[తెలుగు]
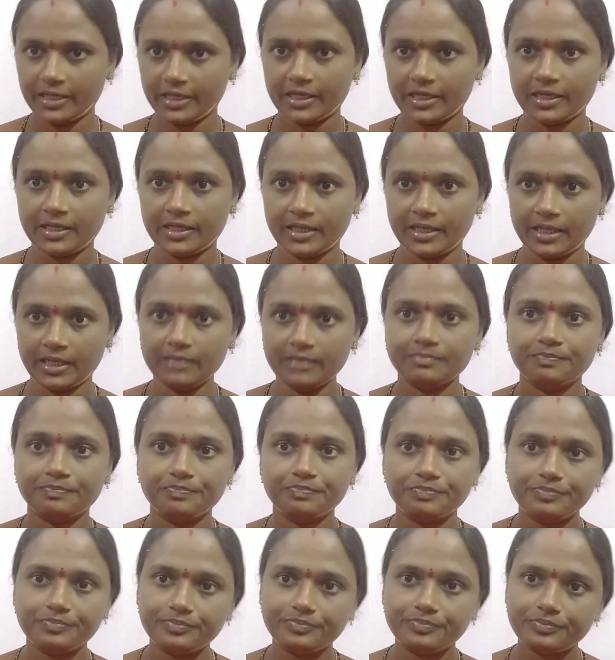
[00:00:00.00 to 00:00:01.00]
ఏంటంటే
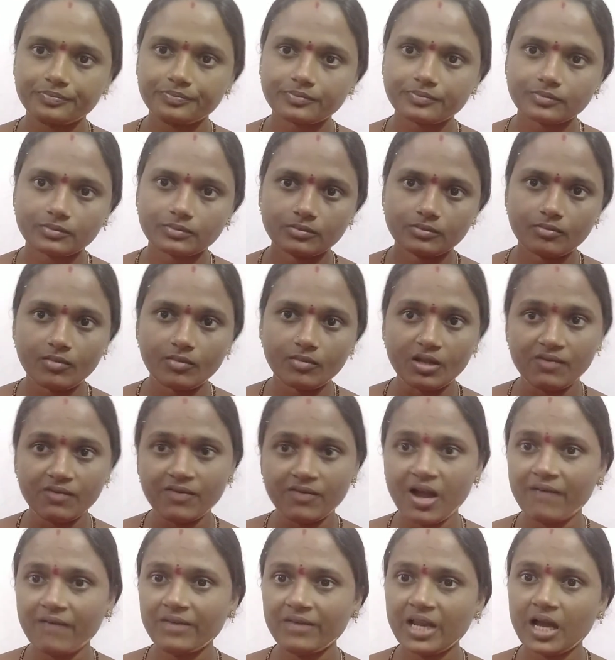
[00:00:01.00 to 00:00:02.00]

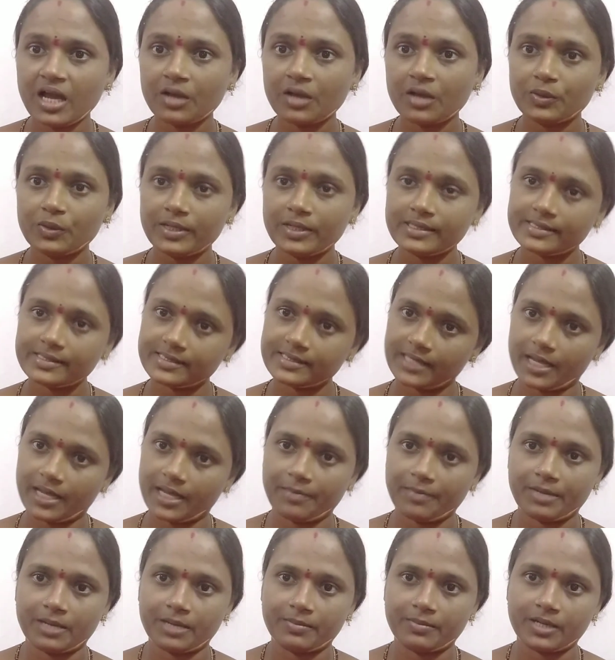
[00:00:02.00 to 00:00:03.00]
వావిలాకు కూడా
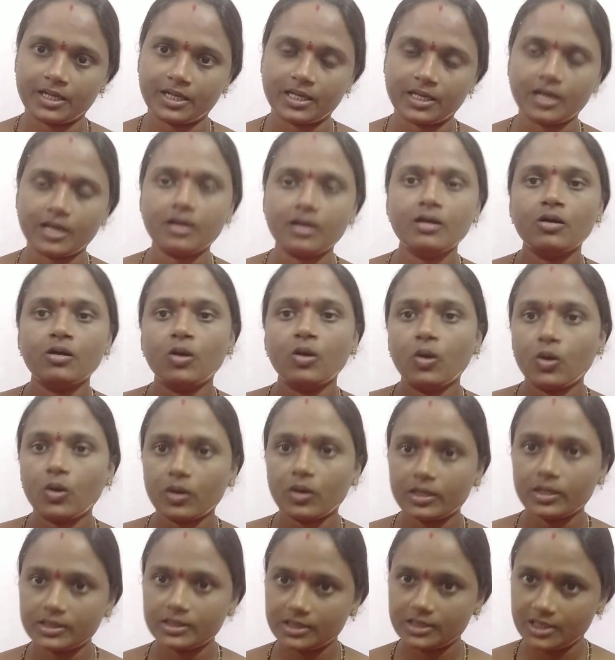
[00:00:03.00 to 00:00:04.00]
సేమ్ అనమాట
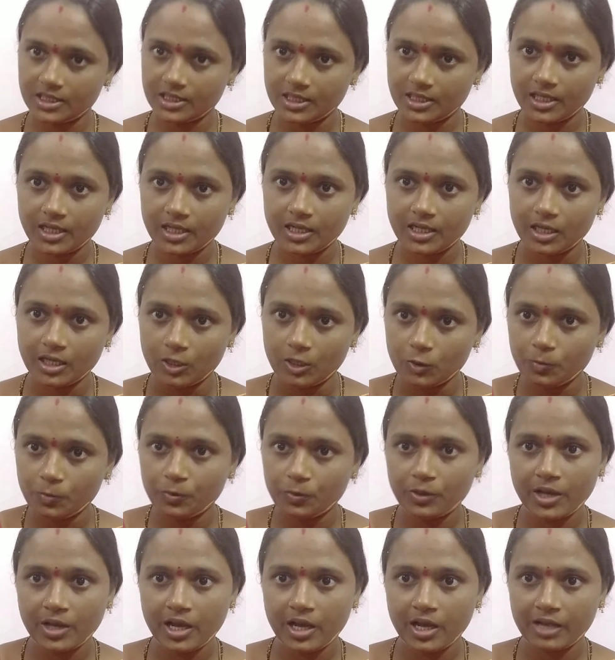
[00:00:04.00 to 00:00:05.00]
ఒక చిన్న
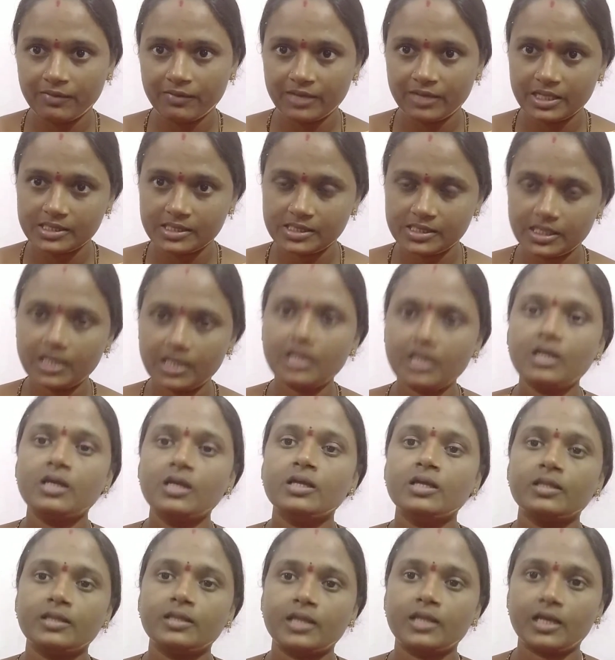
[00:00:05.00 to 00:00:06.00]
కల్లుపు రాయి వేసి
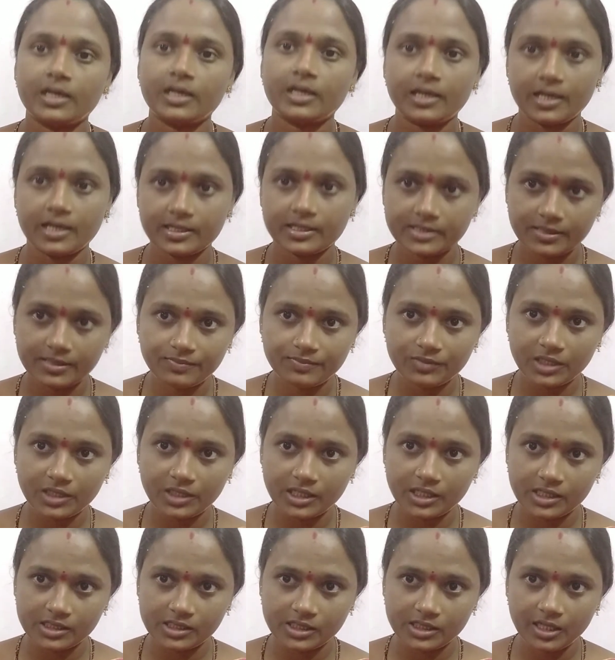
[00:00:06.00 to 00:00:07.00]
దాన్ని రసం
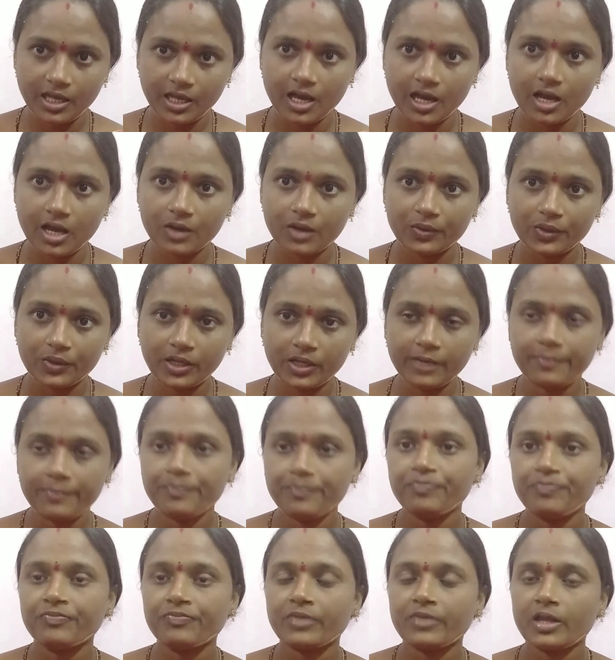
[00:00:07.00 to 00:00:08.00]
తీసి ఆకుని
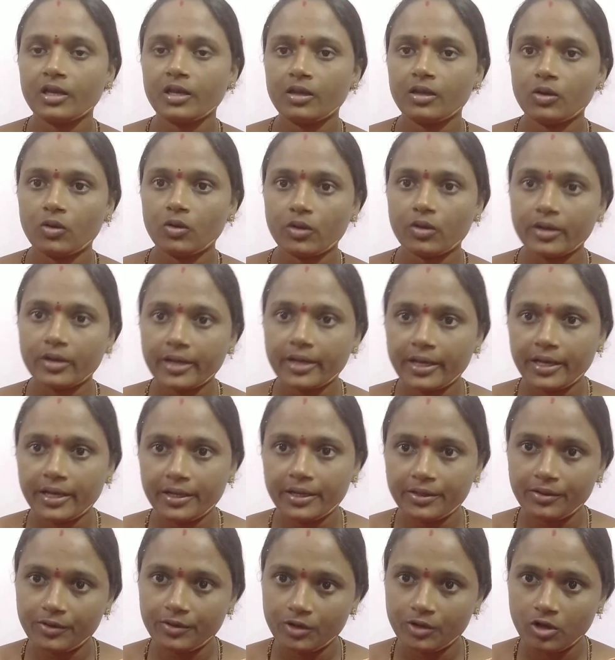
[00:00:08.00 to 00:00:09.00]
ఒక
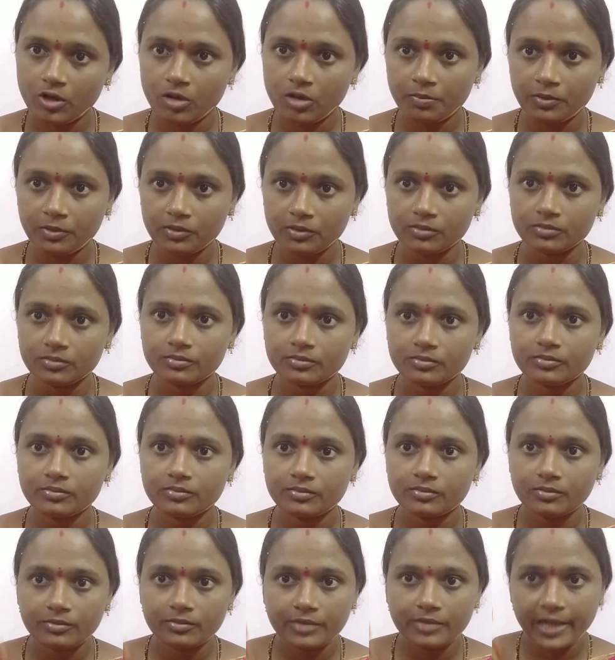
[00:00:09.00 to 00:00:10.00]
రెండు డ్రాప్లు
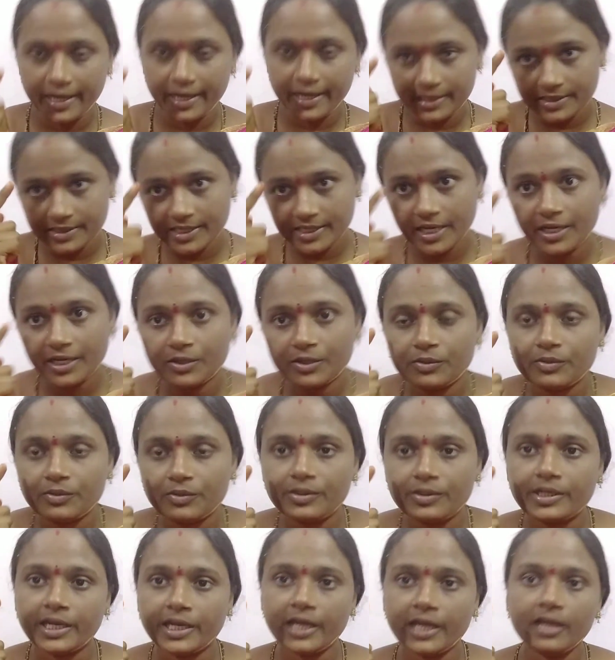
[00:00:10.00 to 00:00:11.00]
రైట్ సైడ్
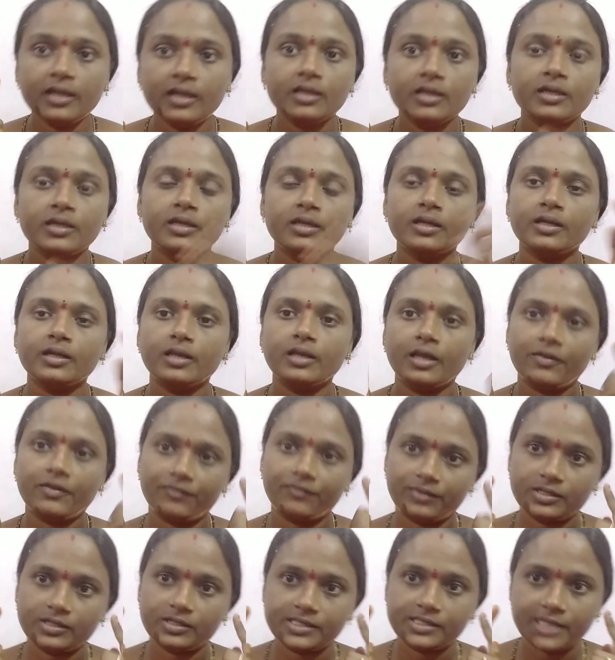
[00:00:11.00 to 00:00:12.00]
ఉంటే
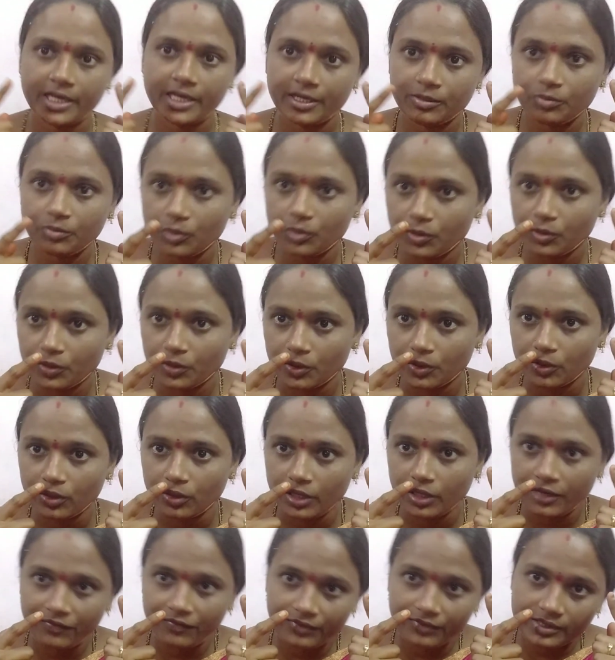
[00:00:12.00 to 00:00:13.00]
లెఫ్ట్ సైడ్ ముక్కులో
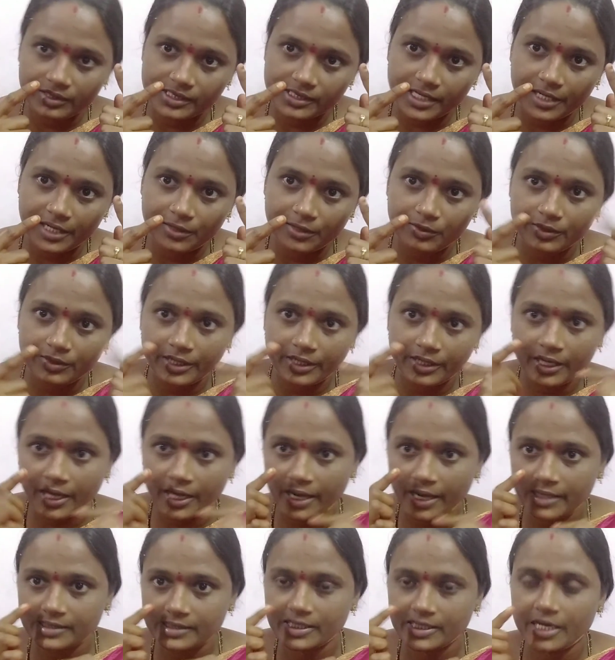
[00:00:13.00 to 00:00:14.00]
లెఫ్ట్ సైడ్ ఉంటే
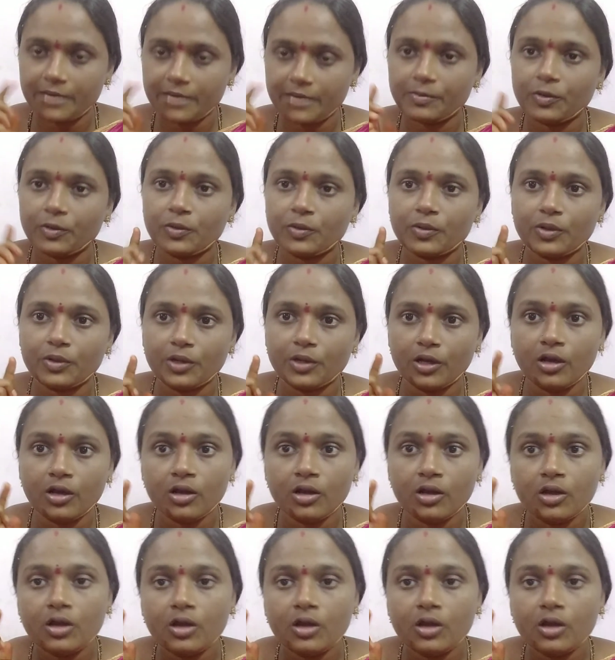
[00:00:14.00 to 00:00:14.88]
రైట్ సైడ్ ముక్కులో